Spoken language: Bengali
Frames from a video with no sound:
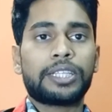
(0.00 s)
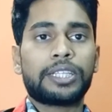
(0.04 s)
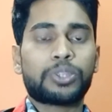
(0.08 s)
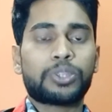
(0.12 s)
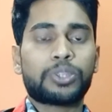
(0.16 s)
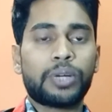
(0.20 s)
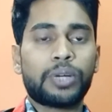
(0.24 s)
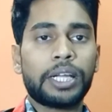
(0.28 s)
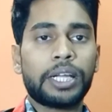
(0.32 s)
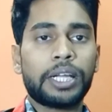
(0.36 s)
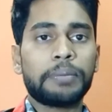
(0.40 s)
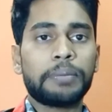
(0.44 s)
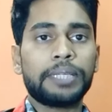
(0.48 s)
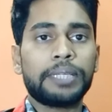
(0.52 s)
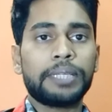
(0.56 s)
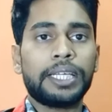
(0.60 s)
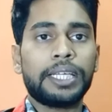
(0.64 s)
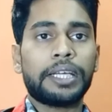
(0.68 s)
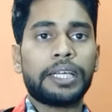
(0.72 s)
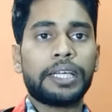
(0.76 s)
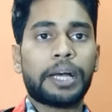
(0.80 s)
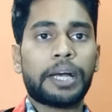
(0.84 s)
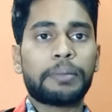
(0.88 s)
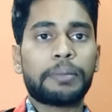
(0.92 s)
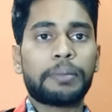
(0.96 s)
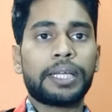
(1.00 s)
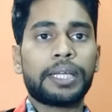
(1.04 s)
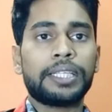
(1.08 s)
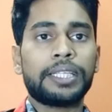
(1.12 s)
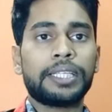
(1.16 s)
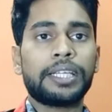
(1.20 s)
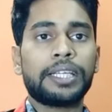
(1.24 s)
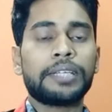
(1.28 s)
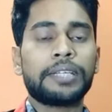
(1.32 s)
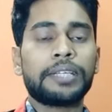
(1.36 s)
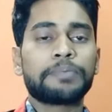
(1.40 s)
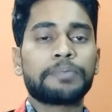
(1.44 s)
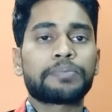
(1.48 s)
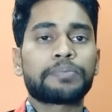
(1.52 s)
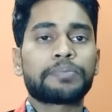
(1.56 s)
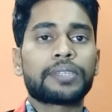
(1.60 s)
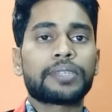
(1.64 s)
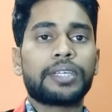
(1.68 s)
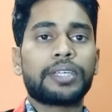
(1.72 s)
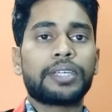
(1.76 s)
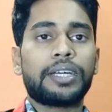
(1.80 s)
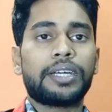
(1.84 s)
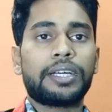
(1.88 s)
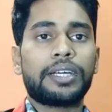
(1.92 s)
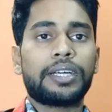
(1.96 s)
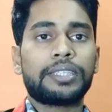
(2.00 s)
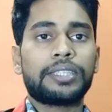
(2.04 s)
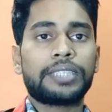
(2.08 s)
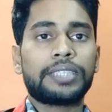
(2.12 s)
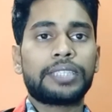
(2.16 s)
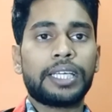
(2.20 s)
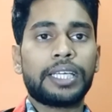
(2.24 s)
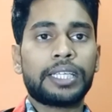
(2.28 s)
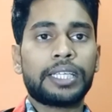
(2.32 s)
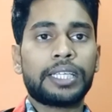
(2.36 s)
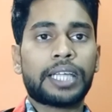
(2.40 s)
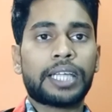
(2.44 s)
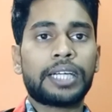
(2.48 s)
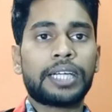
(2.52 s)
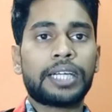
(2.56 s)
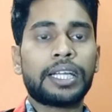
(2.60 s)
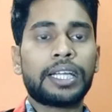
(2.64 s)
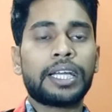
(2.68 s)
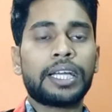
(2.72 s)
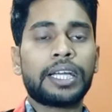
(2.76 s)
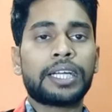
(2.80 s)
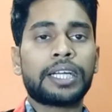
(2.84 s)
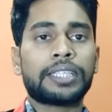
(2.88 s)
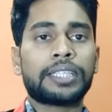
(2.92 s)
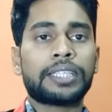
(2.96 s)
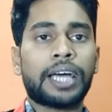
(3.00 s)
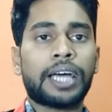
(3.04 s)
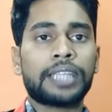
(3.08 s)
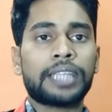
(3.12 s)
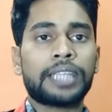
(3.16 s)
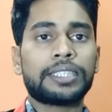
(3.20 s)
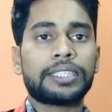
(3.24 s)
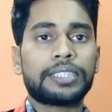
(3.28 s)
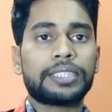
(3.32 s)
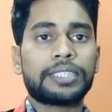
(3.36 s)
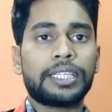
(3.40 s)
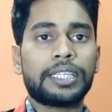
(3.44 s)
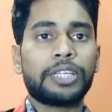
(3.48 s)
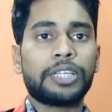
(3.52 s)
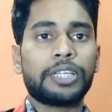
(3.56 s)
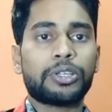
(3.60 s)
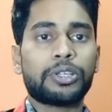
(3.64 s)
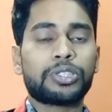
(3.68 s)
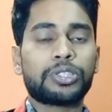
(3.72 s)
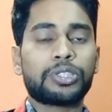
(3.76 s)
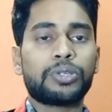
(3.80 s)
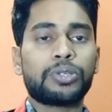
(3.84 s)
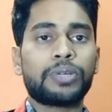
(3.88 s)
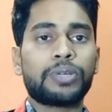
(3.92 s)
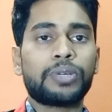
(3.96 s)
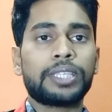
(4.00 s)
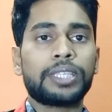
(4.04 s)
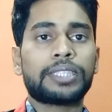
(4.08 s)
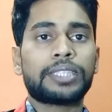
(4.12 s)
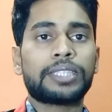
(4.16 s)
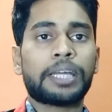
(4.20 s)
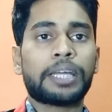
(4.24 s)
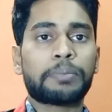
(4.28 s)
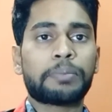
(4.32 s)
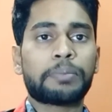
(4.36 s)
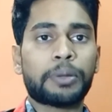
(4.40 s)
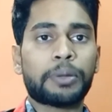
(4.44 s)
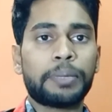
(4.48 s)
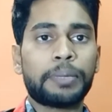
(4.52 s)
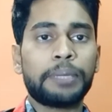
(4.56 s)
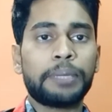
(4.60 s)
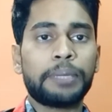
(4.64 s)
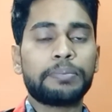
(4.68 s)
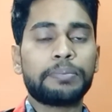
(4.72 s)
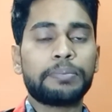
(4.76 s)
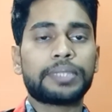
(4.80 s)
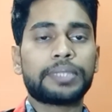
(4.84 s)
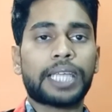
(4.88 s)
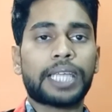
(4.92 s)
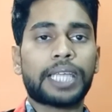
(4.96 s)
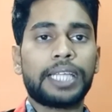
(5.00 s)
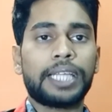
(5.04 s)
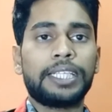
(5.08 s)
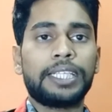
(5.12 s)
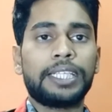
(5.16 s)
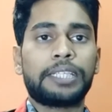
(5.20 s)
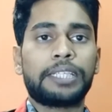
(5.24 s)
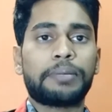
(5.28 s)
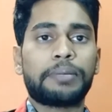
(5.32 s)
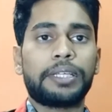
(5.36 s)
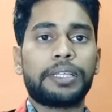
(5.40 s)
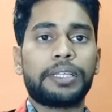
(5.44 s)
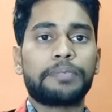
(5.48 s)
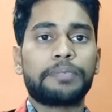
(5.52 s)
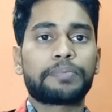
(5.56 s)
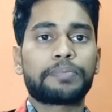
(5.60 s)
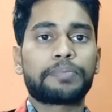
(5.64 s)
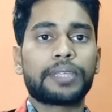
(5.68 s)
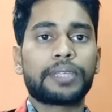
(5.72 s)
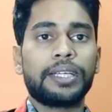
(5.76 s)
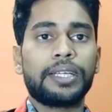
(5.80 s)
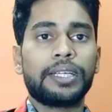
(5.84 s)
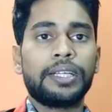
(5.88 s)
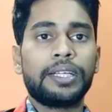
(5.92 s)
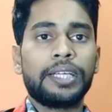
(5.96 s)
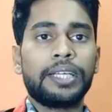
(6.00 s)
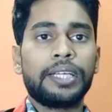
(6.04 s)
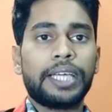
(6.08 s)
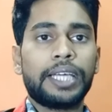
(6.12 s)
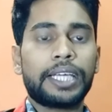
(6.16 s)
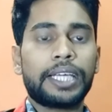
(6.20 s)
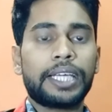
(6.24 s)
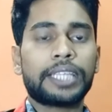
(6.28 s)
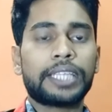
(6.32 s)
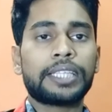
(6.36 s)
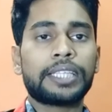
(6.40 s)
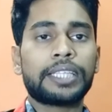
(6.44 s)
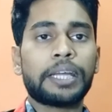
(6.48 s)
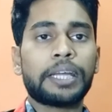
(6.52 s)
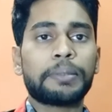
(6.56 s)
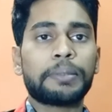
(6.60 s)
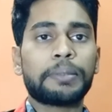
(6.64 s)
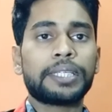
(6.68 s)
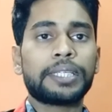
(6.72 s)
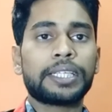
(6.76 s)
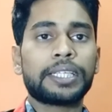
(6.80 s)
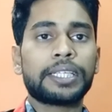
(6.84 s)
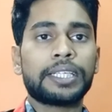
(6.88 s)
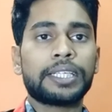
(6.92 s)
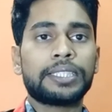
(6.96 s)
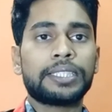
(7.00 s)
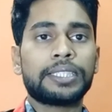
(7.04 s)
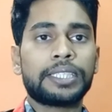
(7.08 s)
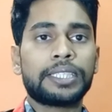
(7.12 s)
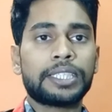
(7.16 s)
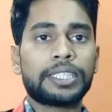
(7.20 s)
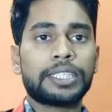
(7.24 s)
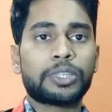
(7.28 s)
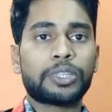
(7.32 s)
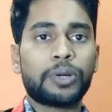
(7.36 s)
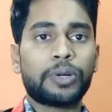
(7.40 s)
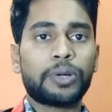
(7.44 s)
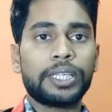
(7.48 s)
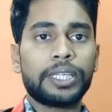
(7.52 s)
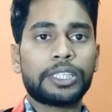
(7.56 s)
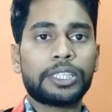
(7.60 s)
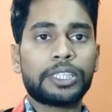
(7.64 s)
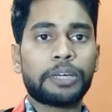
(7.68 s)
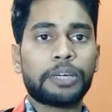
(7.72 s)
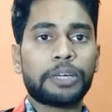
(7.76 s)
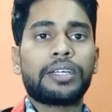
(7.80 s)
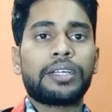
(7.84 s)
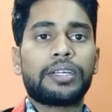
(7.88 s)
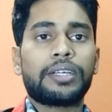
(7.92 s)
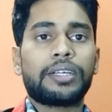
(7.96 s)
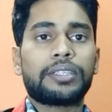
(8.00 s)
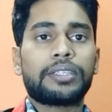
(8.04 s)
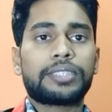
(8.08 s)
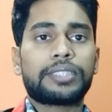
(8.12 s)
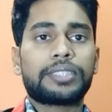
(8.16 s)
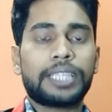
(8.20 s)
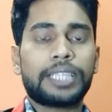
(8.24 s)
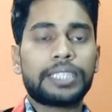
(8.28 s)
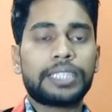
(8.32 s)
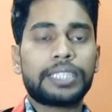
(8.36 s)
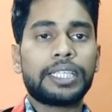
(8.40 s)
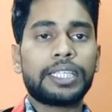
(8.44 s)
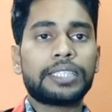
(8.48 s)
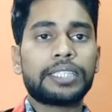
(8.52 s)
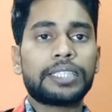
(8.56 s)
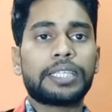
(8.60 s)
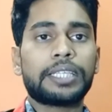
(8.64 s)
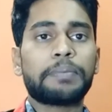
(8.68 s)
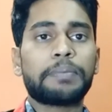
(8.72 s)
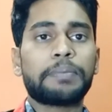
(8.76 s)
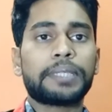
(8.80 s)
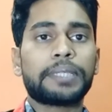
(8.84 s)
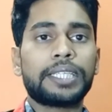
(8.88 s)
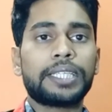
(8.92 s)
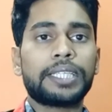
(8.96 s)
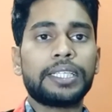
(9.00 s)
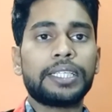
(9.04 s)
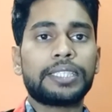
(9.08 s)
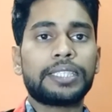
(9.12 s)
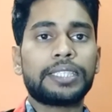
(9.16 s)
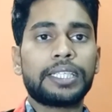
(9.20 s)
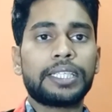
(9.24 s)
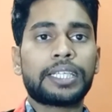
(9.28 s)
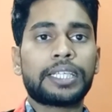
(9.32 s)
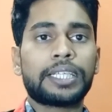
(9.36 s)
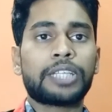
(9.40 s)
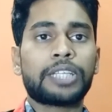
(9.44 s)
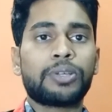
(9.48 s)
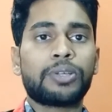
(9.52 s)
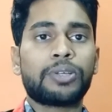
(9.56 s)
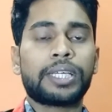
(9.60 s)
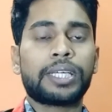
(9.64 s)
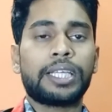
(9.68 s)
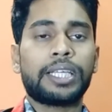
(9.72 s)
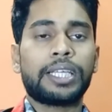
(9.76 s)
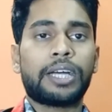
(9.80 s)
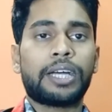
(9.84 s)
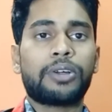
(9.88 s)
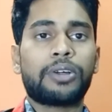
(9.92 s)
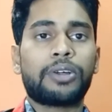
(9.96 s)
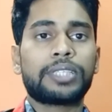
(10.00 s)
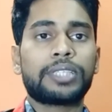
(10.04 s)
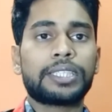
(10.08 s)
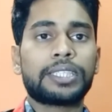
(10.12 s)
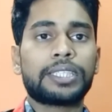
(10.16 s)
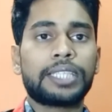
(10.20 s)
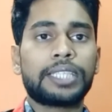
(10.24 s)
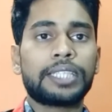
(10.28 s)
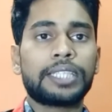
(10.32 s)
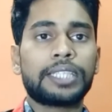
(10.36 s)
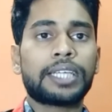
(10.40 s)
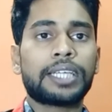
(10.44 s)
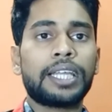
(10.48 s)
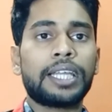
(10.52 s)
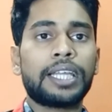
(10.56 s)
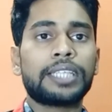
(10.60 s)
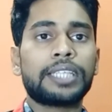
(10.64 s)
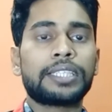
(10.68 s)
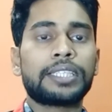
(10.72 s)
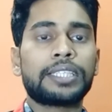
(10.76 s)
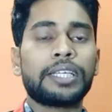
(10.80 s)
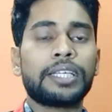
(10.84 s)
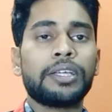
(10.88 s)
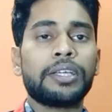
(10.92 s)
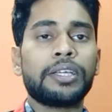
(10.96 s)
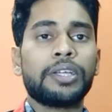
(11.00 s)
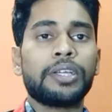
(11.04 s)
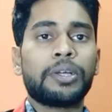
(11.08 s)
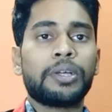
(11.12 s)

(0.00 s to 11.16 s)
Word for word: সরিনাম দিয়ে আমরা এদের যে এই ঠান্ডা লাগার ধাত সেটি নষ্ট করে তার প্রবলেম সারিয়ে দিতে পারি এই ক্ষেত্রে আমাদেরকে জিজ্ঞেস করে নিতে হবে সে শীত সেই পেশেন্টটি কি কিনা অর্থাৎ শীতকালে সে